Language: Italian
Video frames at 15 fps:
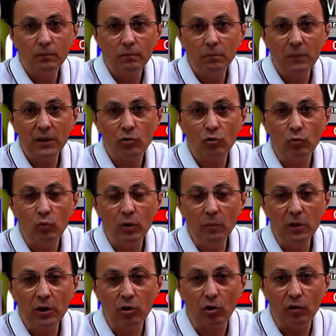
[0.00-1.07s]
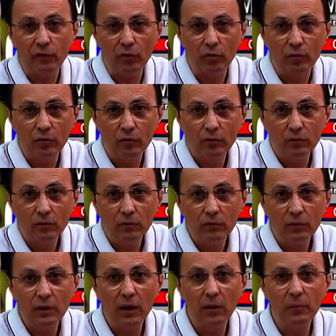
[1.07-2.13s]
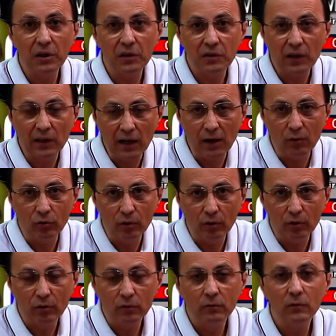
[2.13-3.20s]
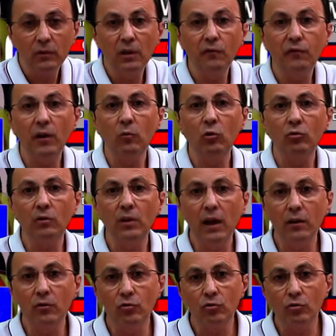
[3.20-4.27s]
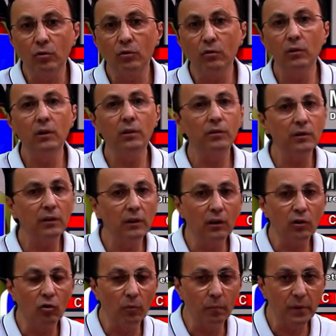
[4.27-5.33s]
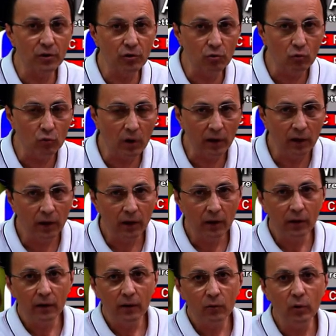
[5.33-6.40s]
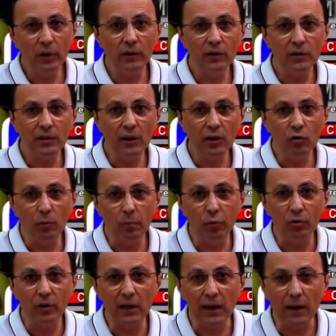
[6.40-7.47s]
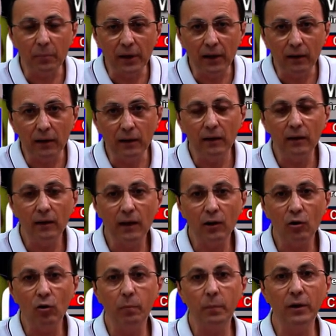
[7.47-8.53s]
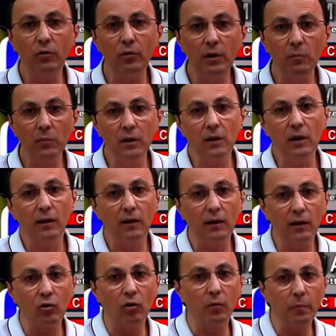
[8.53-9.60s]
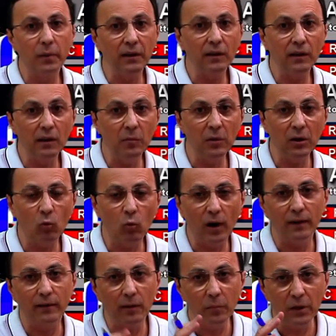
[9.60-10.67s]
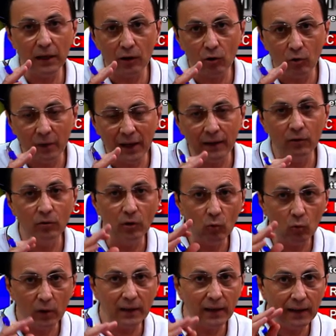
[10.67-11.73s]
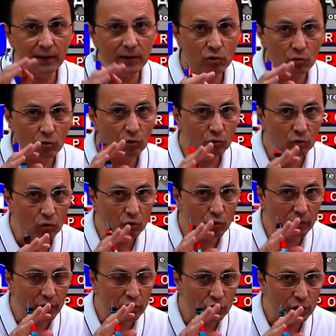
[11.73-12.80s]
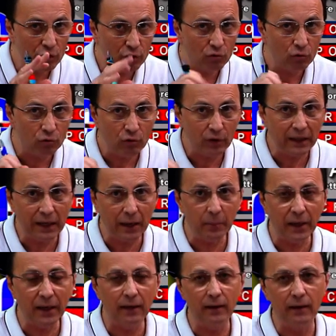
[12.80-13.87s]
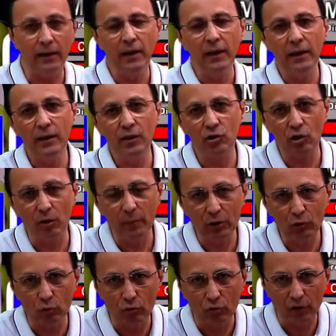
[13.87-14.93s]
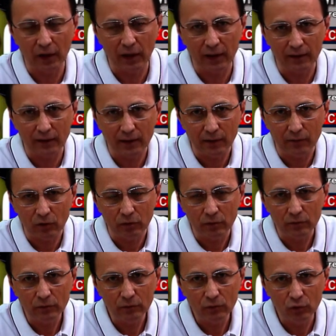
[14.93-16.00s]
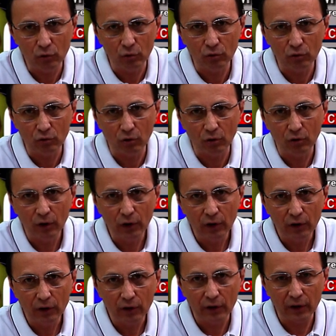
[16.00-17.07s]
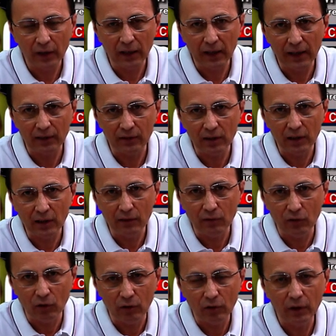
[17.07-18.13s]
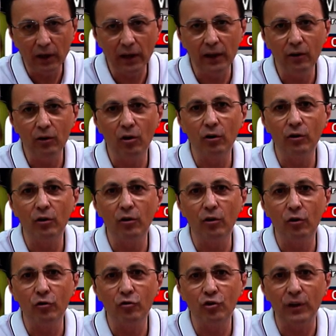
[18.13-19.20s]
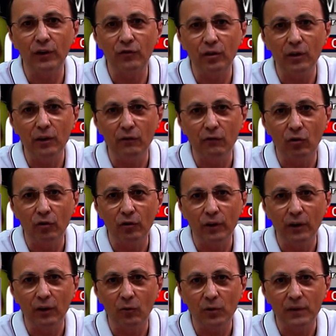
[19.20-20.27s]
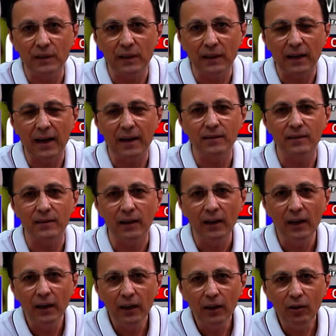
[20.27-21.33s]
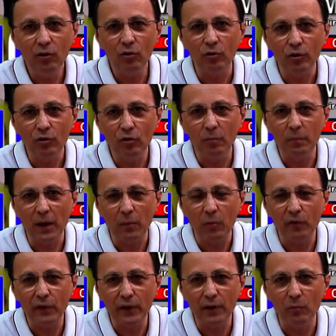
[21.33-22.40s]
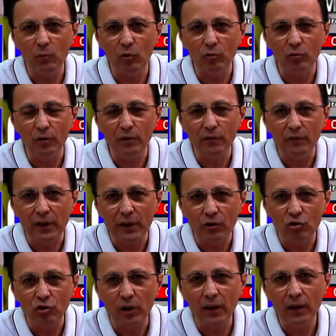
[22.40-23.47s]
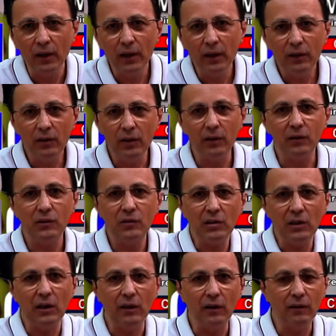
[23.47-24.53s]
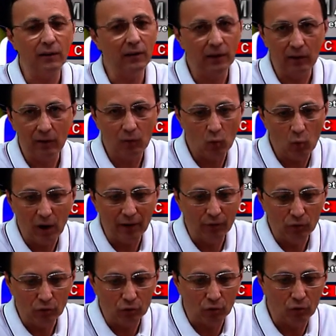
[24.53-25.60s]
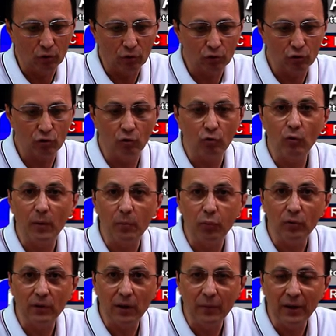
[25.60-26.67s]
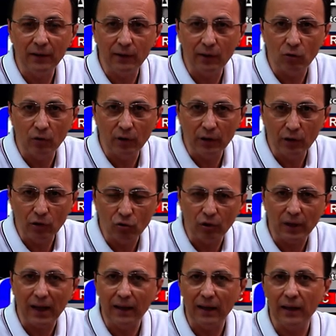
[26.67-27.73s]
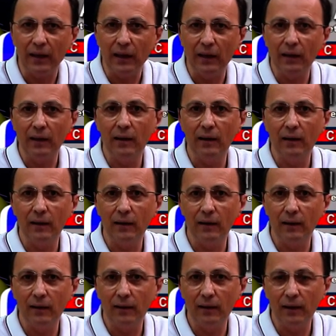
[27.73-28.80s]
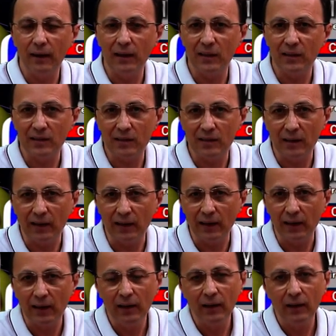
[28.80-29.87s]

messo qui il microfono, chi ha mixer audio, chi fa il montaggio. Eh sì, la colpa è sua quindi se io ho pochi capelli, la colpa non è mia, la colpa è di chi mi inquadra. Mi raccomando, inquadrate solo dove ci sono i capelli. Insomma, è tutto relativo, tutto relativo e non oggettivo in questi casi. Noi dobbiamo fare in modo invece di, sì, in quanto sono appuntamenti con l'editoriale, essere